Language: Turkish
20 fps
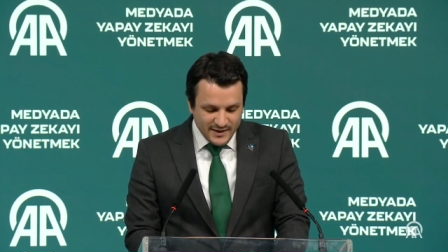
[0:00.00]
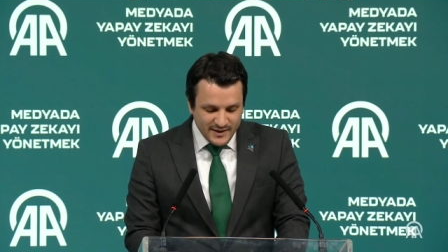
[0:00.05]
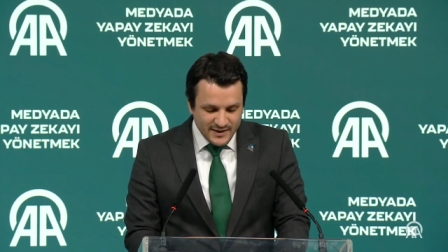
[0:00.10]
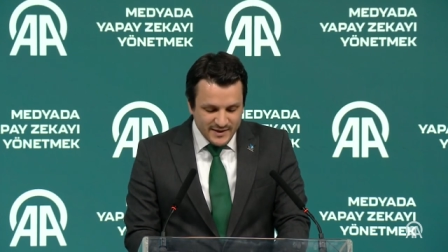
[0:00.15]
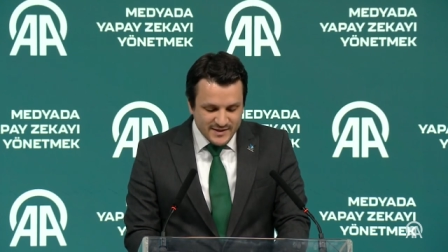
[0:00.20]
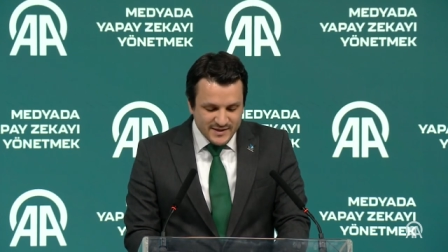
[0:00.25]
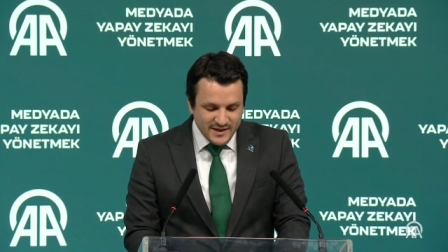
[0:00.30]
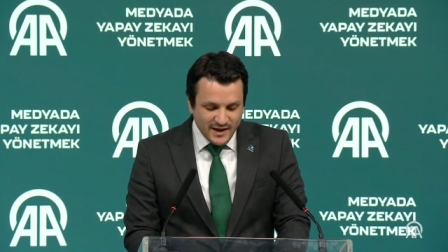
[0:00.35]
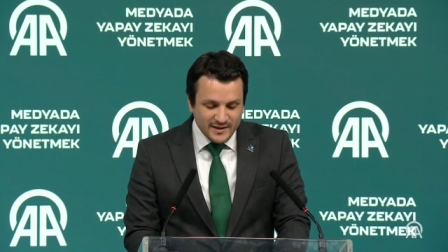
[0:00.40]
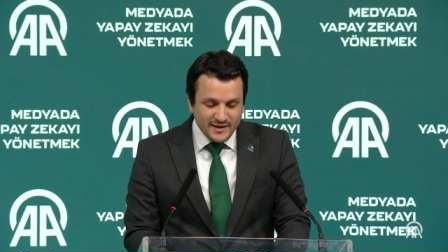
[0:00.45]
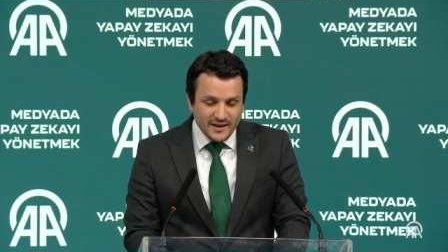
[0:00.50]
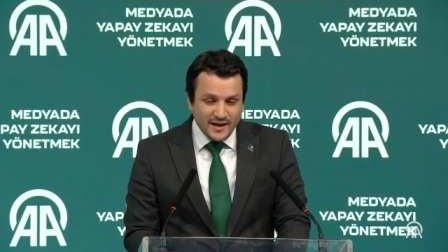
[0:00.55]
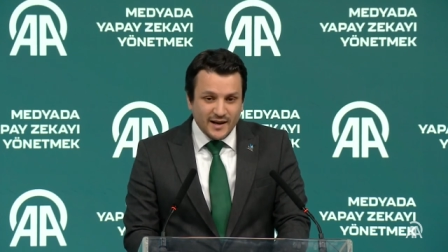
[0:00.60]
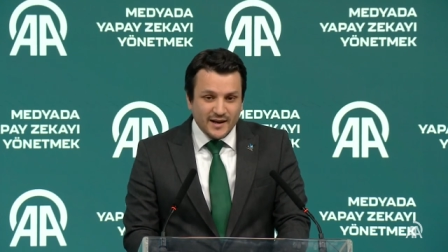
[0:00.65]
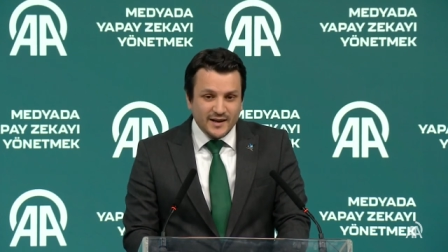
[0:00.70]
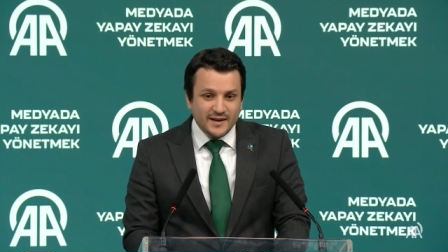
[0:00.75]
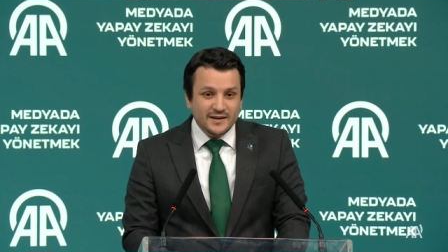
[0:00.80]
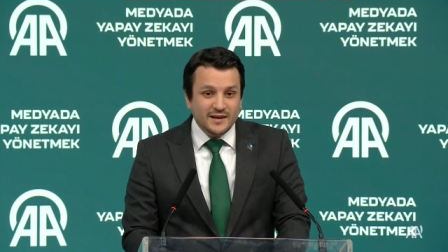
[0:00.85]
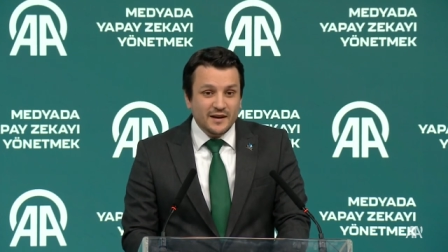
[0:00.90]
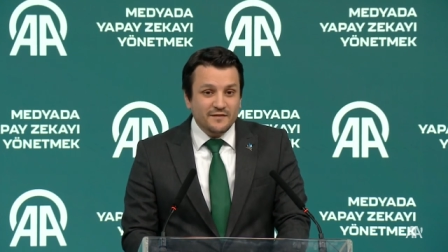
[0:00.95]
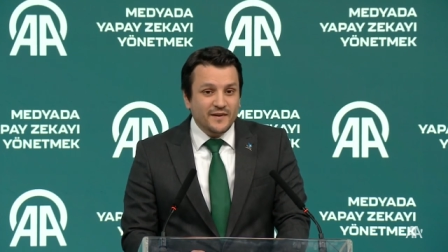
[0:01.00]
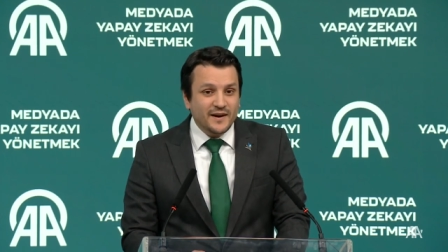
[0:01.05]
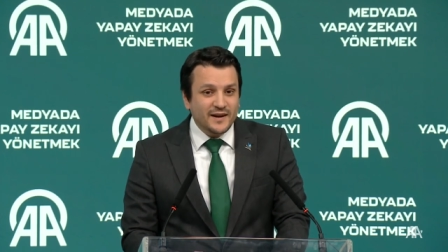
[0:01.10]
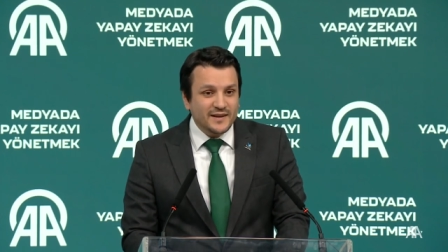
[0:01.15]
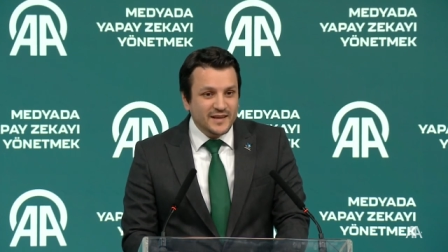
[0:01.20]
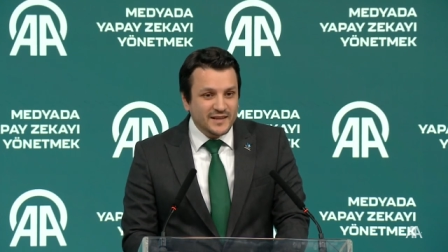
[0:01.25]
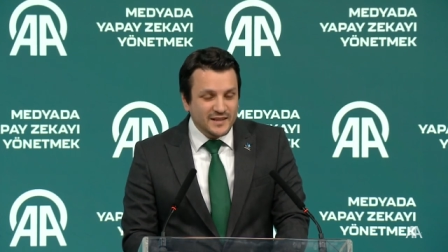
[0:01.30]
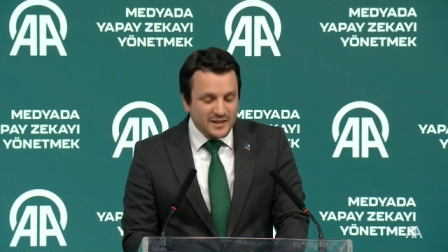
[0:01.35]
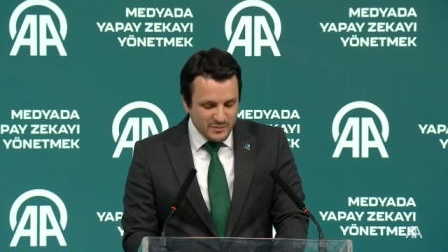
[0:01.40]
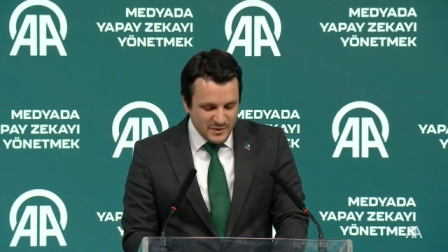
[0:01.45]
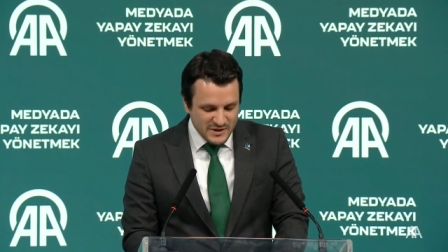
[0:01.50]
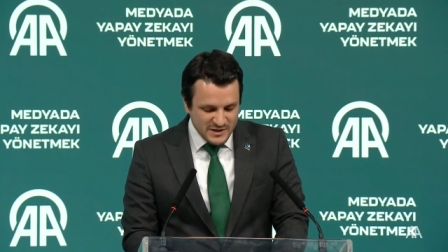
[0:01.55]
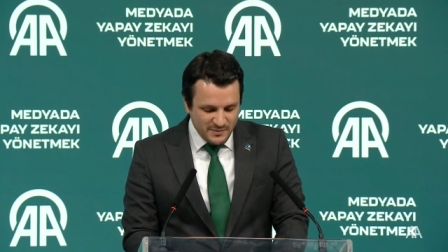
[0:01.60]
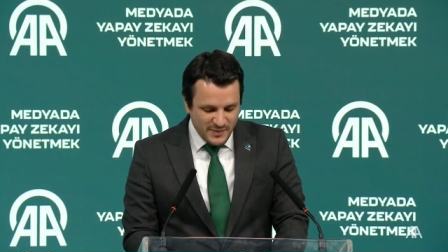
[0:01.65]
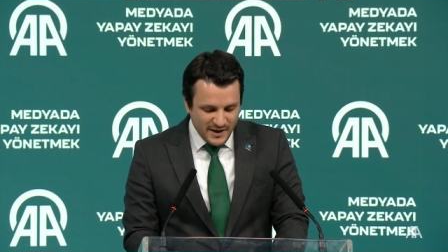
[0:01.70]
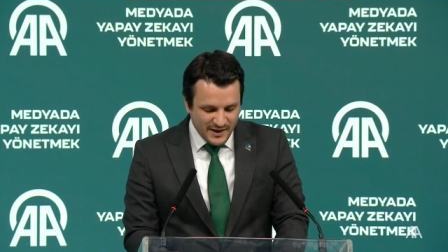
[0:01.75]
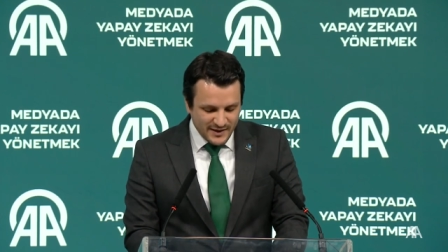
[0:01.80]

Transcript: insanlığa refah getirmesi